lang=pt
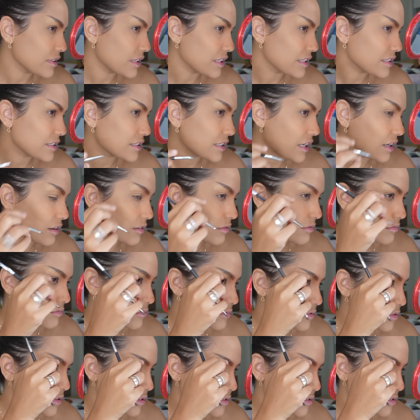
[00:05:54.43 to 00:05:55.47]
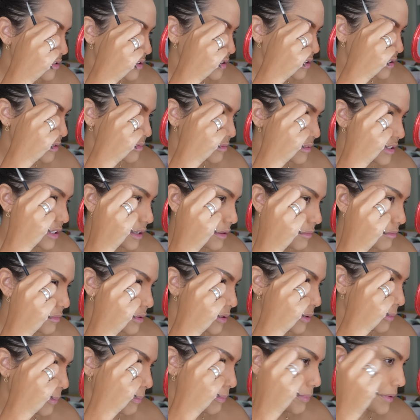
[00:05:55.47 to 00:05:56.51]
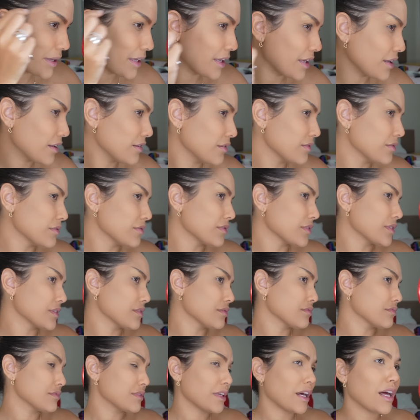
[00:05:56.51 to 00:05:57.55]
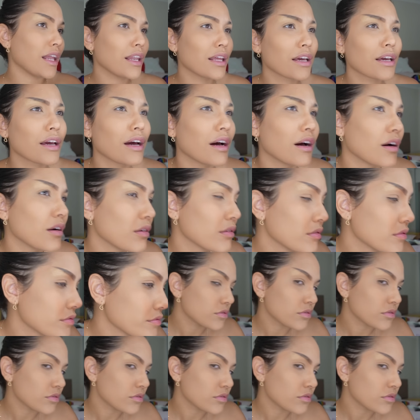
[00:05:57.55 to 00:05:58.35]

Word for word: Ela tá com um troço aqui, porque é meu pelo, que não tá legal.